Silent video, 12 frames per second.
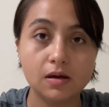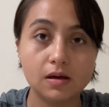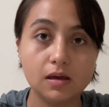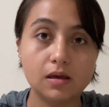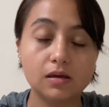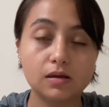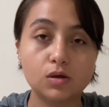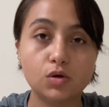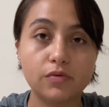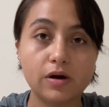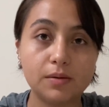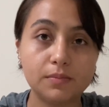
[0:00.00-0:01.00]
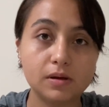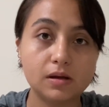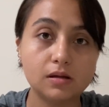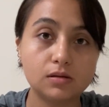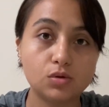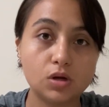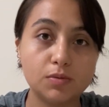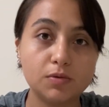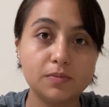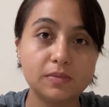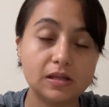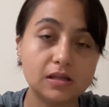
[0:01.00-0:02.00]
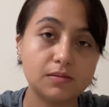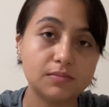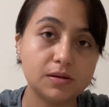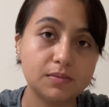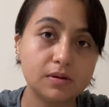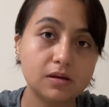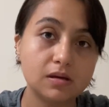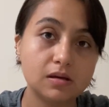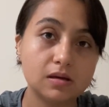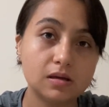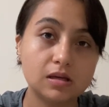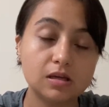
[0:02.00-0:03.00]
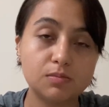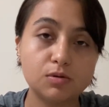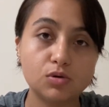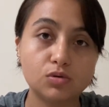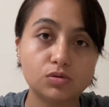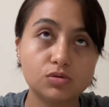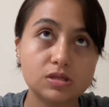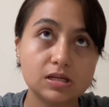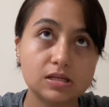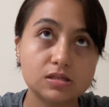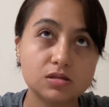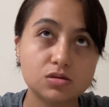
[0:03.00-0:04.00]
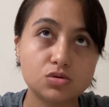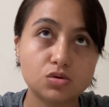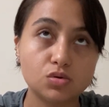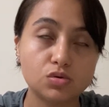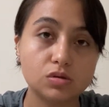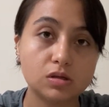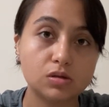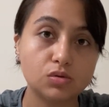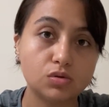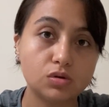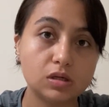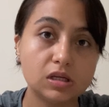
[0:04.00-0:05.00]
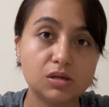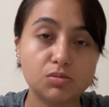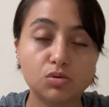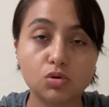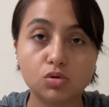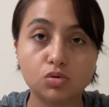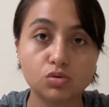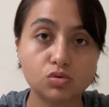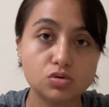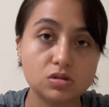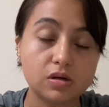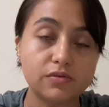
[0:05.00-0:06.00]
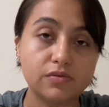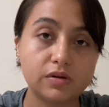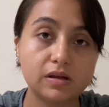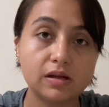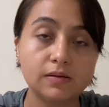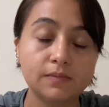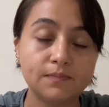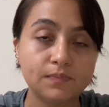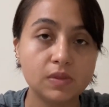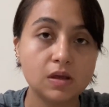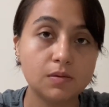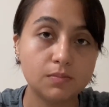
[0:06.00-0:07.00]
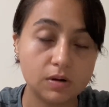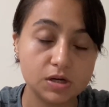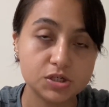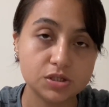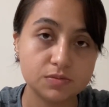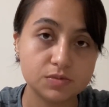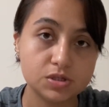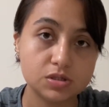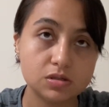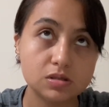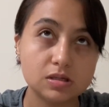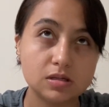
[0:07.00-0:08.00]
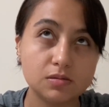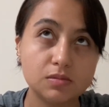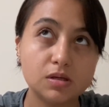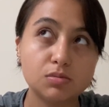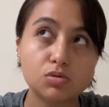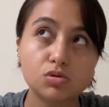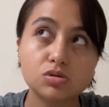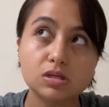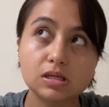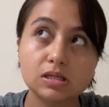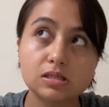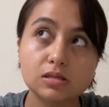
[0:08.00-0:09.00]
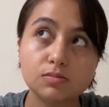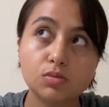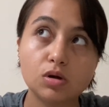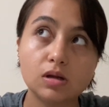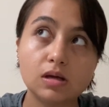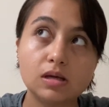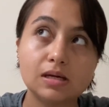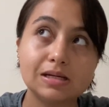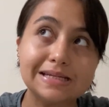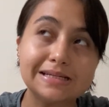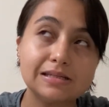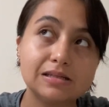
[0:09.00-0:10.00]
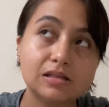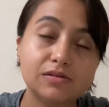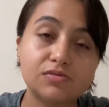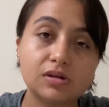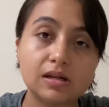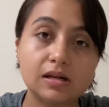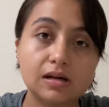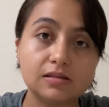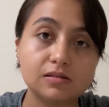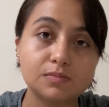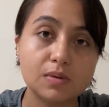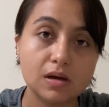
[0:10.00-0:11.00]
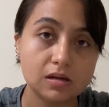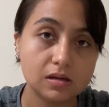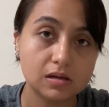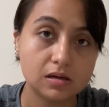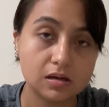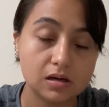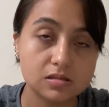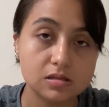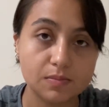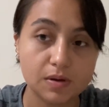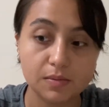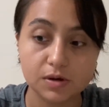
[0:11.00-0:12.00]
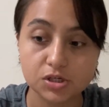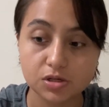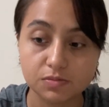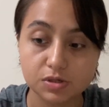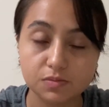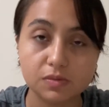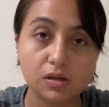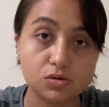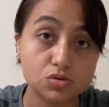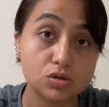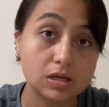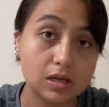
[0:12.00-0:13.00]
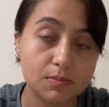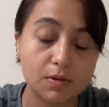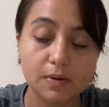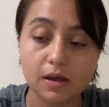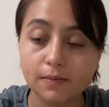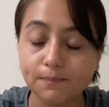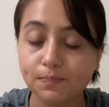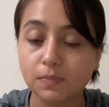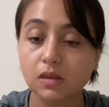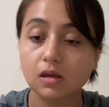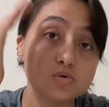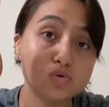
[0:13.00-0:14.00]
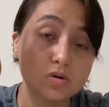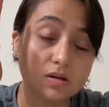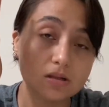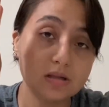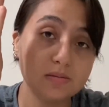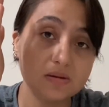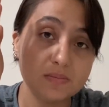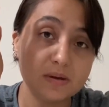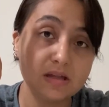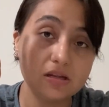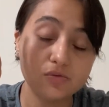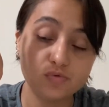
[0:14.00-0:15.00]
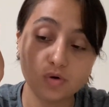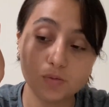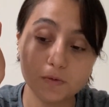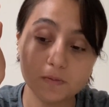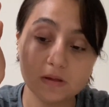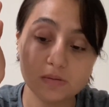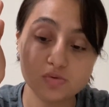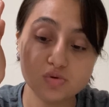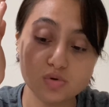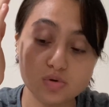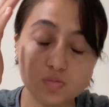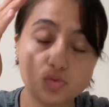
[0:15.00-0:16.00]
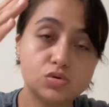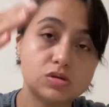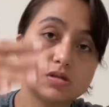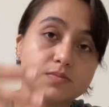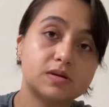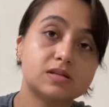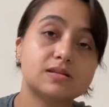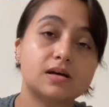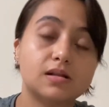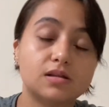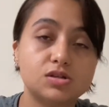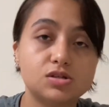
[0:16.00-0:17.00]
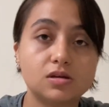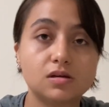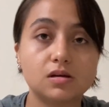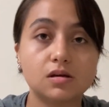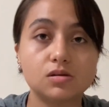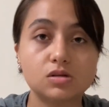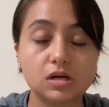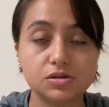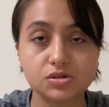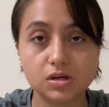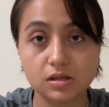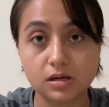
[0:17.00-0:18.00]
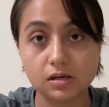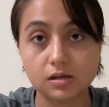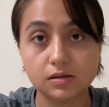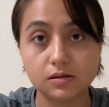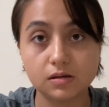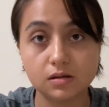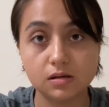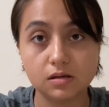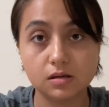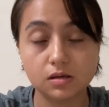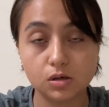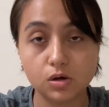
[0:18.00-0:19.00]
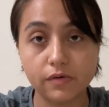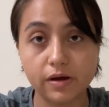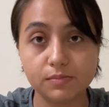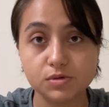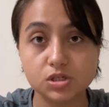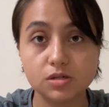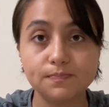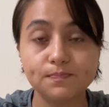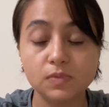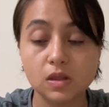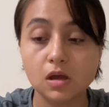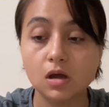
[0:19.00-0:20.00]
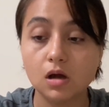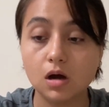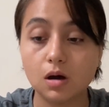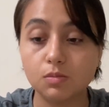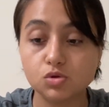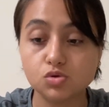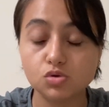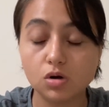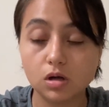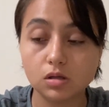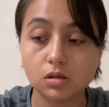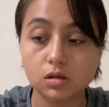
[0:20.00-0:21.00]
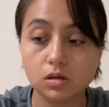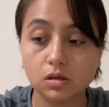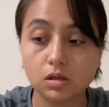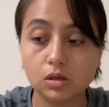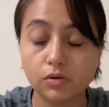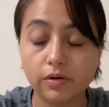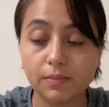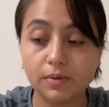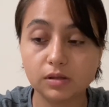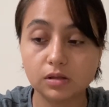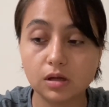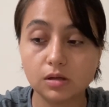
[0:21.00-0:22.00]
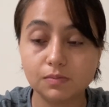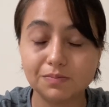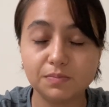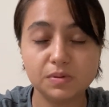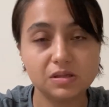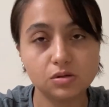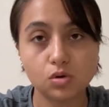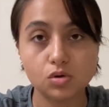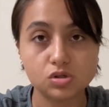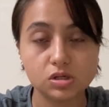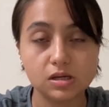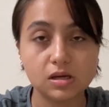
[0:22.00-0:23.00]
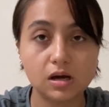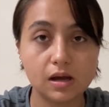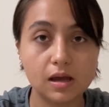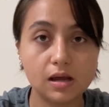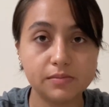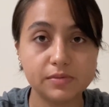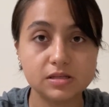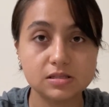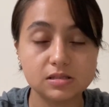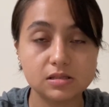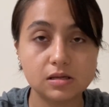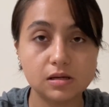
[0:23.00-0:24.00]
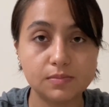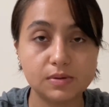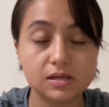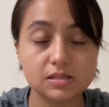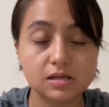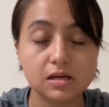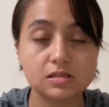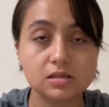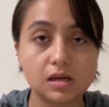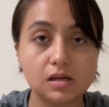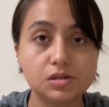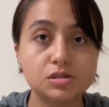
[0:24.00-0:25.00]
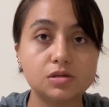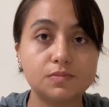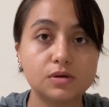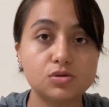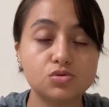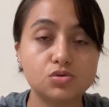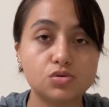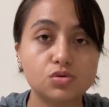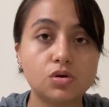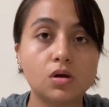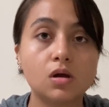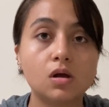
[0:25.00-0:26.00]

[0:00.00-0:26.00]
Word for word: E, kilo verme dönemim dediğim gibi 2018'in sonuna doğru 2019'da falan başlamıştı. Sanırım 2018'in böyle yarı yılında falan artık ben e, az yemeye başlamıştım. Daha doğrusu yememeye. Şu an dediğim gibi en iyi formumdayım çünkü bunca zaman sadece aç kalarak e, kilo vermiştim. Ama şu an e, kilo vermekten bir tık önceki hayalim aslında biraz kas geliştirmek. Çünkü